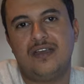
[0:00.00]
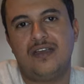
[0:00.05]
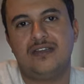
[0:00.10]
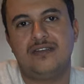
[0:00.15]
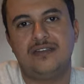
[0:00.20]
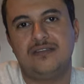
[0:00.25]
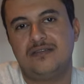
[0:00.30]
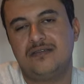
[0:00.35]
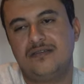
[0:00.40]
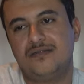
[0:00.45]

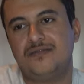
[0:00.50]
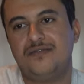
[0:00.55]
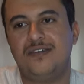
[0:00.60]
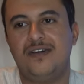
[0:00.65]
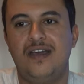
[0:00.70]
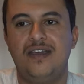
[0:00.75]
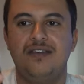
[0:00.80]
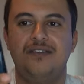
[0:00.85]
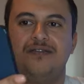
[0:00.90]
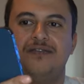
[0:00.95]
يعني
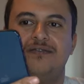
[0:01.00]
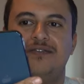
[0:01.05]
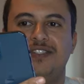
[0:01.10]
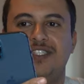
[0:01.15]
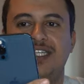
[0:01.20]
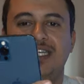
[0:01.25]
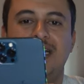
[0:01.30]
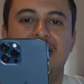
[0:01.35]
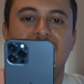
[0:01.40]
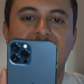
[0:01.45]
5 g
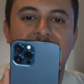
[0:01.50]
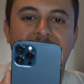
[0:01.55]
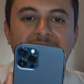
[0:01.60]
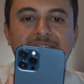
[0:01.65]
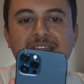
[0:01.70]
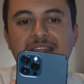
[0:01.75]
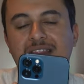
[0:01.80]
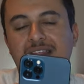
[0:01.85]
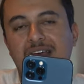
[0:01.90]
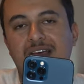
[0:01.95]

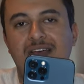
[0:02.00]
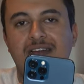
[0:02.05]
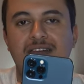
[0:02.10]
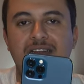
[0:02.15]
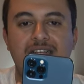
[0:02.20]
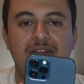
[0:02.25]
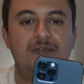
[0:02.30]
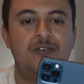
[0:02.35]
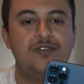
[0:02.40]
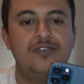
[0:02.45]
العادي ده
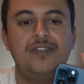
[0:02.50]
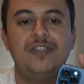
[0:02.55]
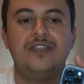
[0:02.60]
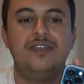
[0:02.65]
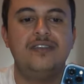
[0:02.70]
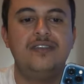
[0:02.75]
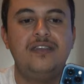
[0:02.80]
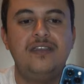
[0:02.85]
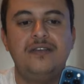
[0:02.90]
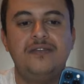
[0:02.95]
اللي موجود
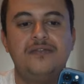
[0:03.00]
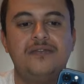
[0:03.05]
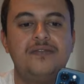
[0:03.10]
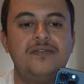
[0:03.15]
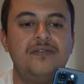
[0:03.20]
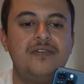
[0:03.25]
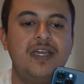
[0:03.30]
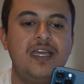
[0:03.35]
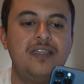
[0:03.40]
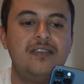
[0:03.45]
عندي
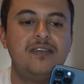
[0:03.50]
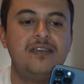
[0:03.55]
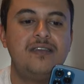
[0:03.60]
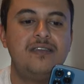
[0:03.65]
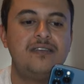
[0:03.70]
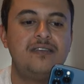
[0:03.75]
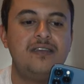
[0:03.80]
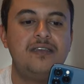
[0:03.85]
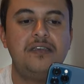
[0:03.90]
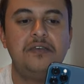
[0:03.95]
في اي تي
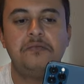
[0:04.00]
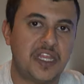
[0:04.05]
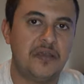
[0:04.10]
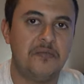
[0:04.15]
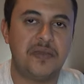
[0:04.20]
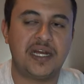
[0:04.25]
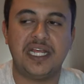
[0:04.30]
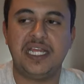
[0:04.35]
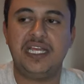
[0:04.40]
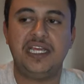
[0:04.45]
ان تي
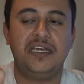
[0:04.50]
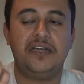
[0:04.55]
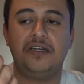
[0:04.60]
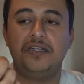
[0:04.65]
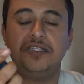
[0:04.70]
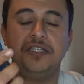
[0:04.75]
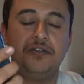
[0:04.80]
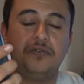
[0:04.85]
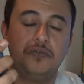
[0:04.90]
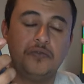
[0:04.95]

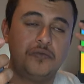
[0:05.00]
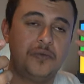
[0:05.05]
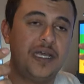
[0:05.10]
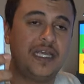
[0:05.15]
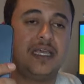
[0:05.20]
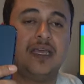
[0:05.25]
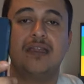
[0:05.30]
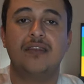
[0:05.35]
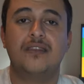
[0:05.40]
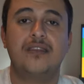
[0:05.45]
مريحني وما
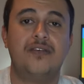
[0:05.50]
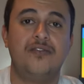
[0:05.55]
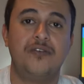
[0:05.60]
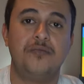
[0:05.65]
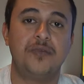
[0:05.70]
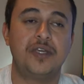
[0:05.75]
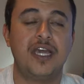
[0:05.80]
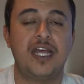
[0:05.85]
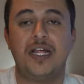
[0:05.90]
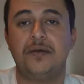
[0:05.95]
يقطع في
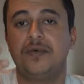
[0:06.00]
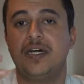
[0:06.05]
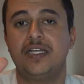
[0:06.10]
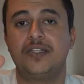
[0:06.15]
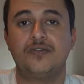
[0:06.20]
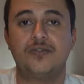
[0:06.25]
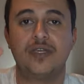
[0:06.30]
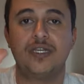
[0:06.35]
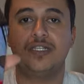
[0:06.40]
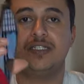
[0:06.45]

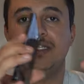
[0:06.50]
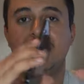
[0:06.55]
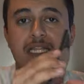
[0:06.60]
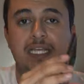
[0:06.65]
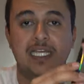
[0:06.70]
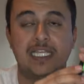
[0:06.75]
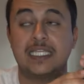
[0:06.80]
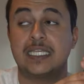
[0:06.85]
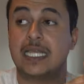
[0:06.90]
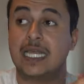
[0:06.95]
المكالمات وكل شيء اذا
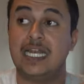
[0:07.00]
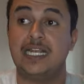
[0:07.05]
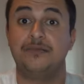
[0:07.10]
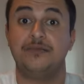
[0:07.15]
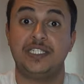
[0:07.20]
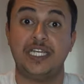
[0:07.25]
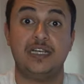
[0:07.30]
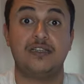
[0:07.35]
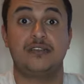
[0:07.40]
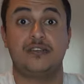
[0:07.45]
كنت تكلم
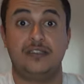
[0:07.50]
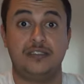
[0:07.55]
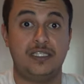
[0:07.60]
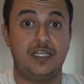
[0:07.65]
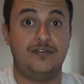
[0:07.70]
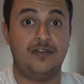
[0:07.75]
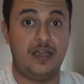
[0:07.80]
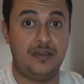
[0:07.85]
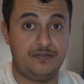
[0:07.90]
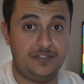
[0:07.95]
شخص عنده
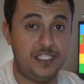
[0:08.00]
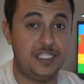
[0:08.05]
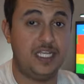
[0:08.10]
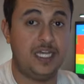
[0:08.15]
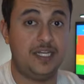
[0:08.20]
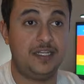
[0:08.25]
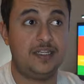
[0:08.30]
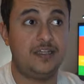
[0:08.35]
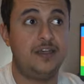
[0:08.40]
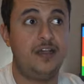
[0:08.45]
5 g
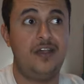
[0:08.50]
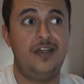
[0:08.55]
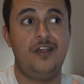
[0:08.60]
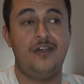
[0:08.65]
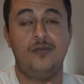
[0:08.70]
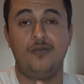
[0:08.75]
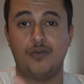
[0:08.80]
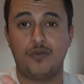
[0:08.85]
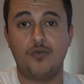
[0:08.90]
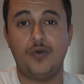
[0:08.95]
يعني
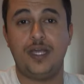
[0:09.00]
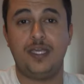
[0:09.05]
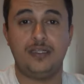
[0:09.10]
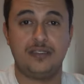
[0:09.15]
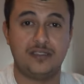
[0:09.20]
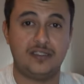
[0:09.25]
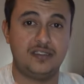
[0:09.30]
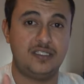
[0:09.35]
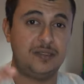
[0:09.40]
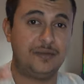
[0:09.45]

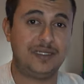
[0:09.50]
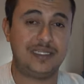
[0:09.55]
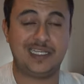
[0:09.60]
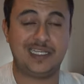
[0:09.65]
وكويس عندي ما